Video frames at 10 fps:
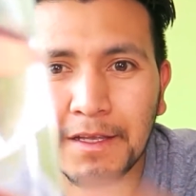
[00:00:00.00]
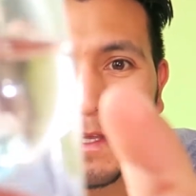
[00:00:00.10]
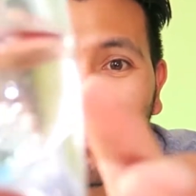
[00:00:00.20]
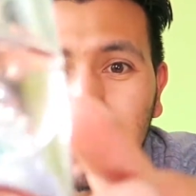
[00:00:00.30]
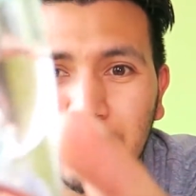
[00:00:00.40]

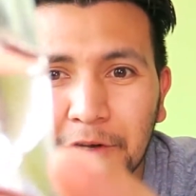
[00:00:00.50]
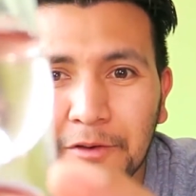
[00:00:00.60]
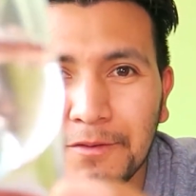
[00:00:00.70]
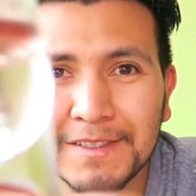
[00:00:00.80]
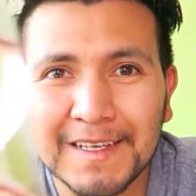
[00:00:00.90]
y pues bueno,
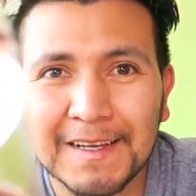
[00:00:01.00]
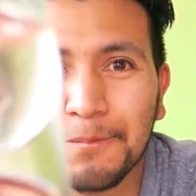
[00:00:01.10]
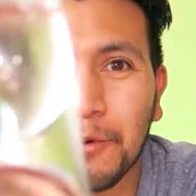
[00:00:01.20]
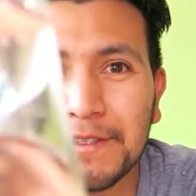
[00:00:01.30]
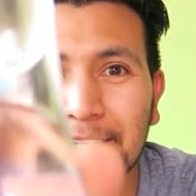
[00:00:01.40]
vamos a
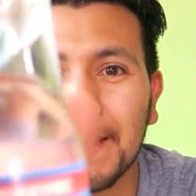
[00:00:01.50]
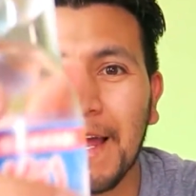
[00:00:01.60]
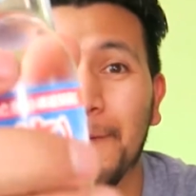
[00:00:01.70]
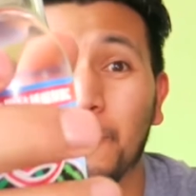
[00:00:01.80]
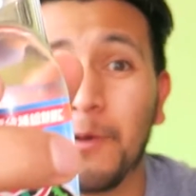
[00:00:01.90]
proceder
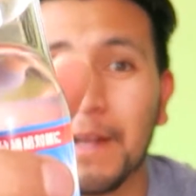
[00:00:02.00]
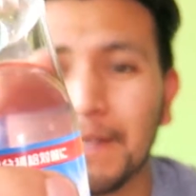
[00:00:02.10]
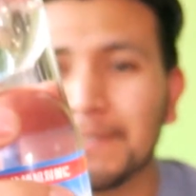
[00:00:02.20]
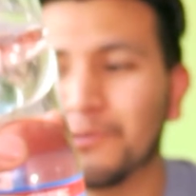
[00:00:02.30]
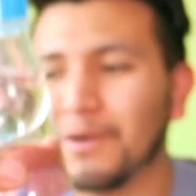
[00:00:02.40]
a probar
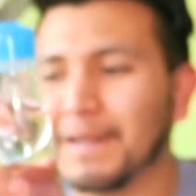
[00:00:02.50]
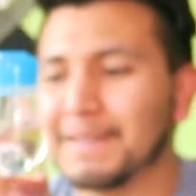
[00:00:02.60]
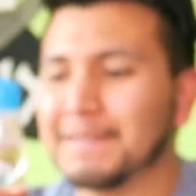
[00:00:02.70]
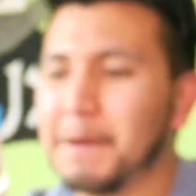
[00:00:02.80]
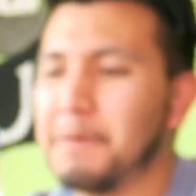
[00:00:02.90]
esto a
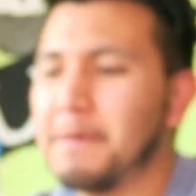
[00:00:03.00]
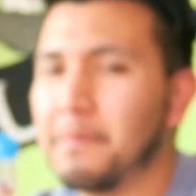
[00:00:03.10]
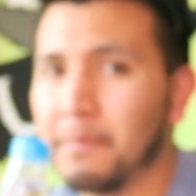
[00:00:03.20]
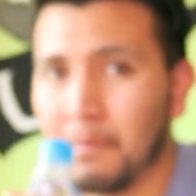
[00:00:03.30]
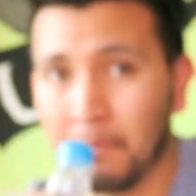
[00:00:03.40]
qué sabe.
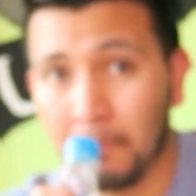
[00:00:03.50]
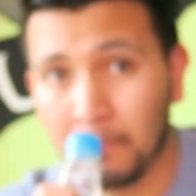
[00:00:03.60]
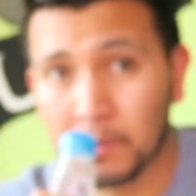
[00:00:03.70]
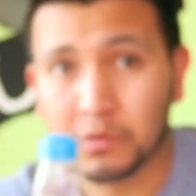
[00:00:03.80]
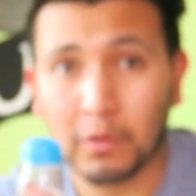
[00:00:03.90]

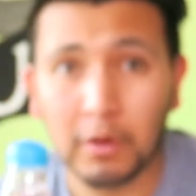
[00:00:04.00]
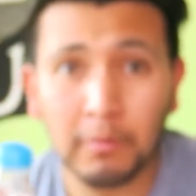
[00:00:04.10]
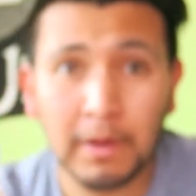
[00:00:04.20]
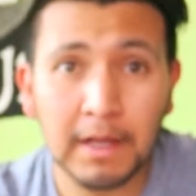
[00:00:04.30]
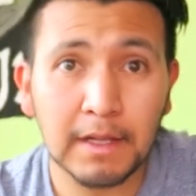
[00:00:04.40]
Su
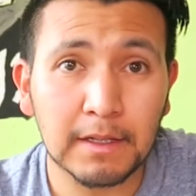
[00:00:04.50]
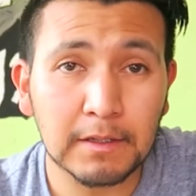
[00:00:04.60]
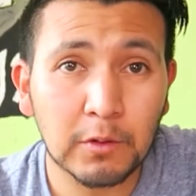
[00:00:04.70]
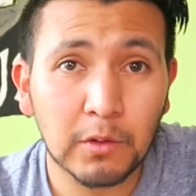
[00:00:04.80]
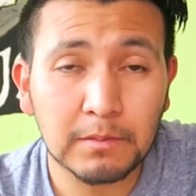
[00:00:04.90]
aroma
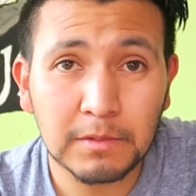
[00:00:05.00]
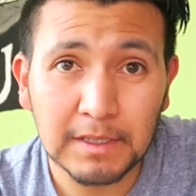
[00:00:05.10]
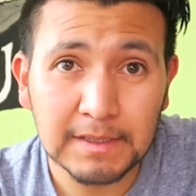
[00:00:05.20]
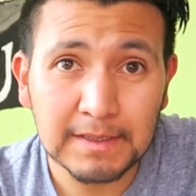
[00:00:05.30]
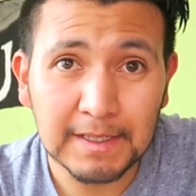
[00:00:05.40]

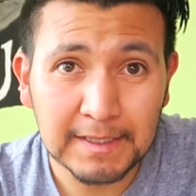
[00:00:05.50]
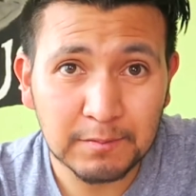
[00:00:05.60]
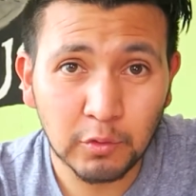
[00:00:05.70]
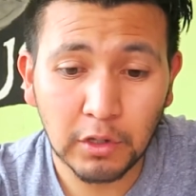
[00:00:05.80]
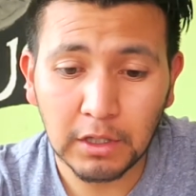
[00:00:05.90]

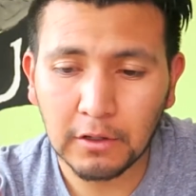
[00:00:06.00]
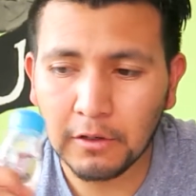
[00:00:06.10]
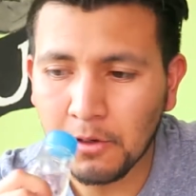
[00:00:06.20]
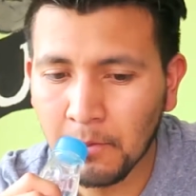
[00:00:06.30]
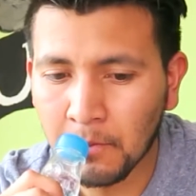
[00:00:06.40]
es muy
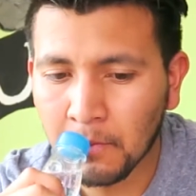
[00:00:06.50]
rico.